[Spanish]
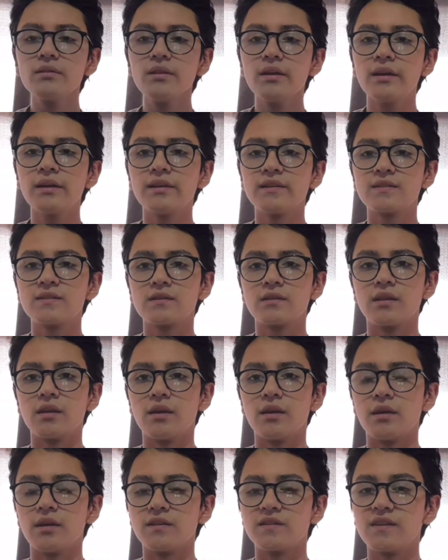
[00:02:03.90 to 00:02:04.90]

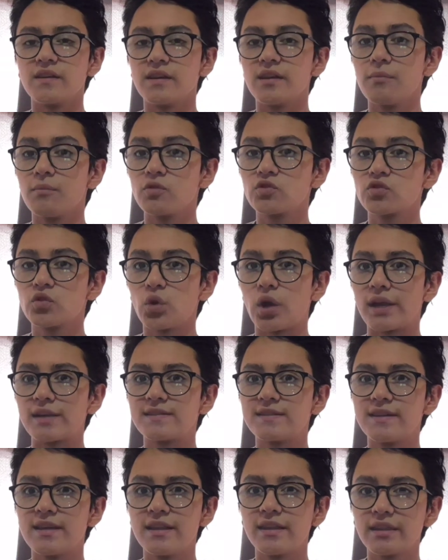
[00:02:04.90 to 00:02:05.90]
Este, seguimos con la
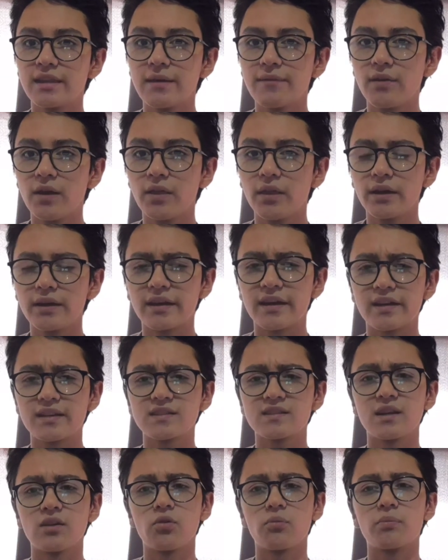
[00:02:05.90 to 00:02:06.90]
siguiente banda que
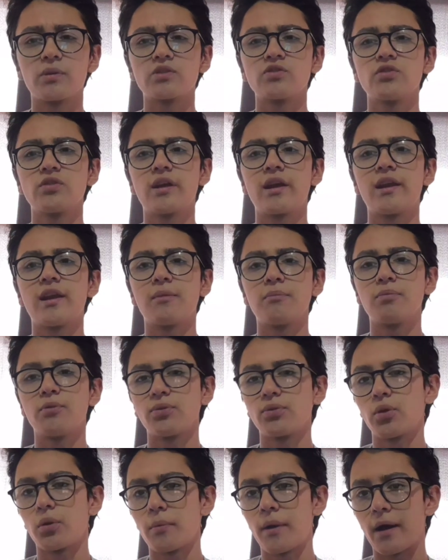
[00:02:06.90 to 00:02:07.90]
es en lo personal el
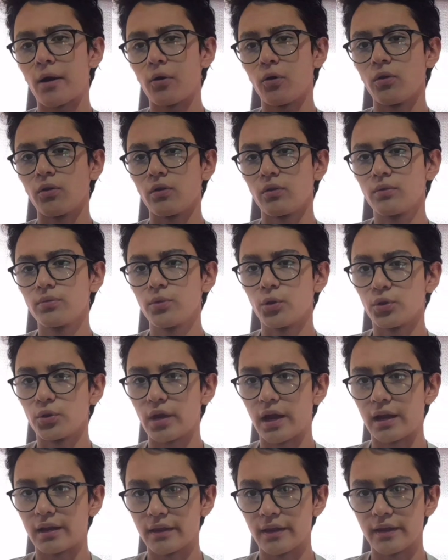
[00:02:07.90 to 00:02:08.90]
punto bajo
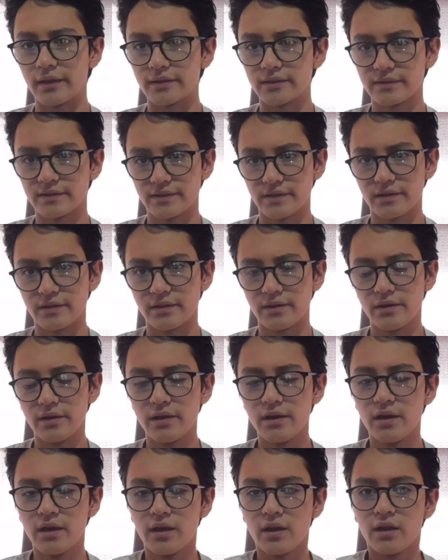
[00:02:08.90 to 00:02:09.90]
total de, este,
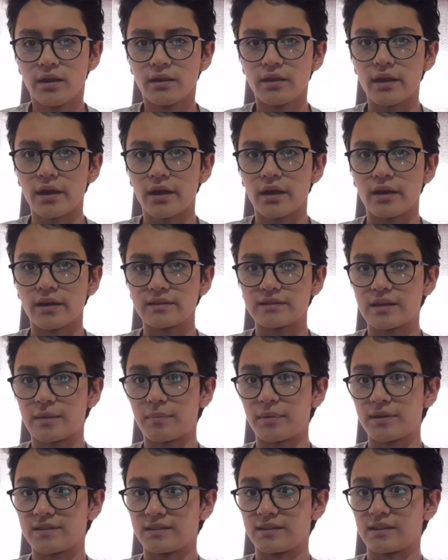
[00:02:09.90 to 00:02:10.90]
de esta
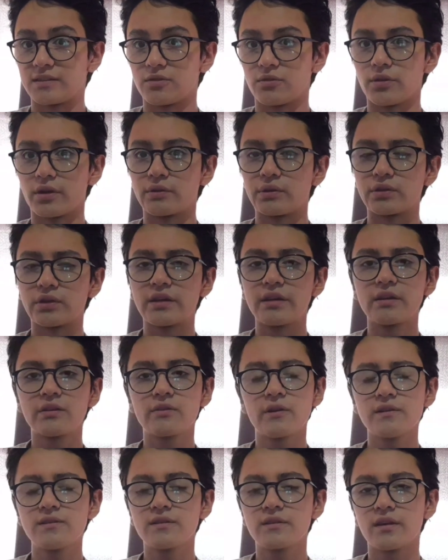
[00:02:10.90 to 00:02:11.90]
presentación de Rotting
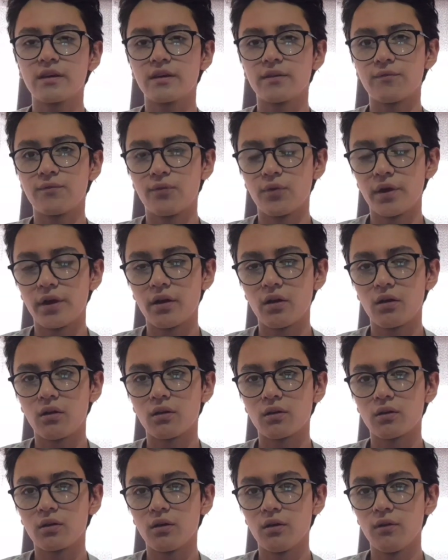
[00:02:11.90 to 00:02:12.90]
Christ que fue
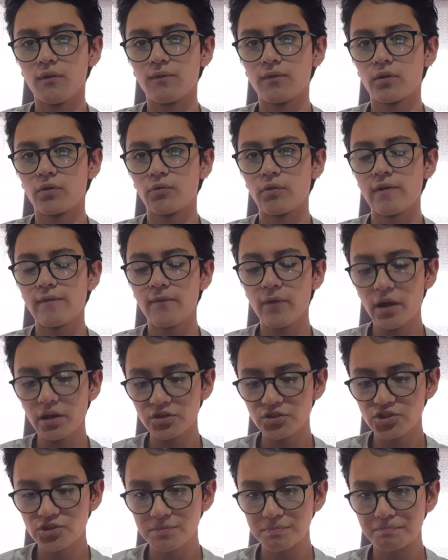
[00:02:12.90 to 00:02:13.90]
A Call for
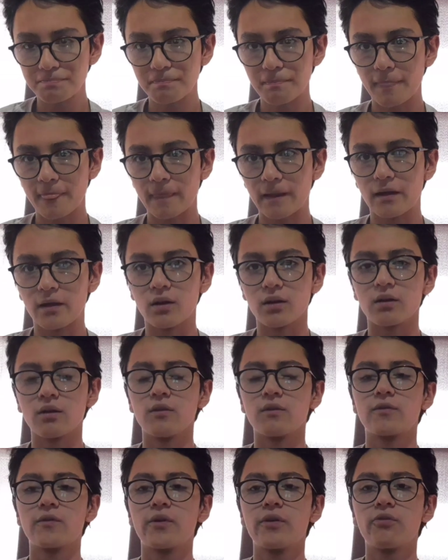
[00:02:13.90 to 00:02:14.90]
Revenge. A
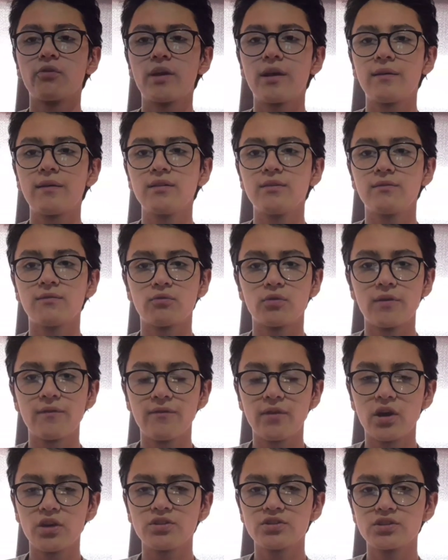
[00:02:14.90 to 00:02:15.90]
Call for
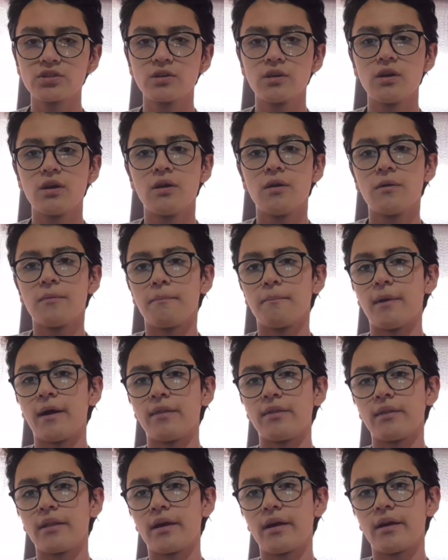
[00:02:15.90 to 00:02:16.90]
Revenge,
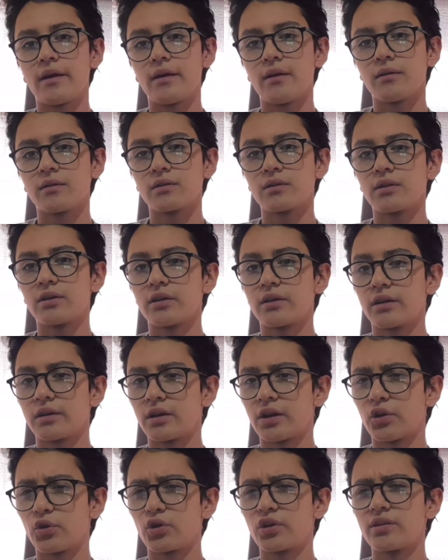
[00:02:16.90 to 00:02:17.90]
banda
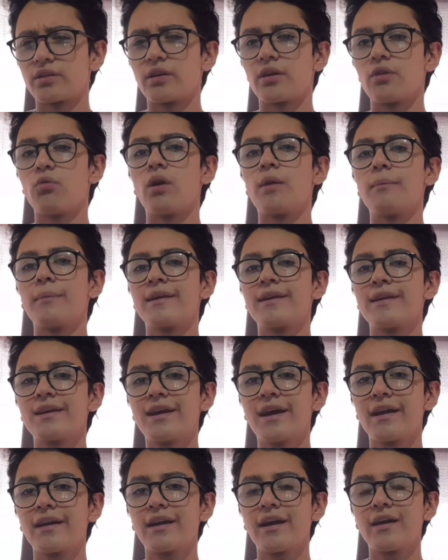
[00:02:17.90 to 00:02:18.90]
creo que igual
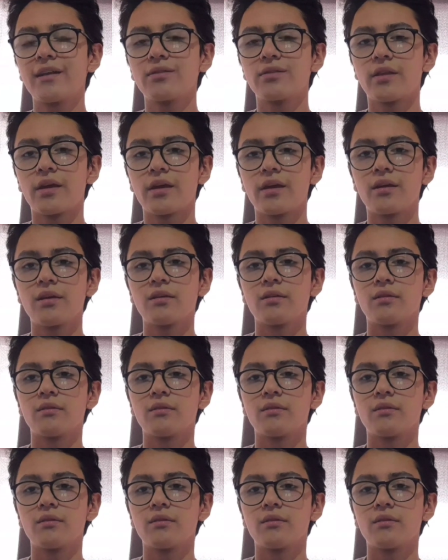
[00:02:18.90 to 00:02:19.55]
mexicana de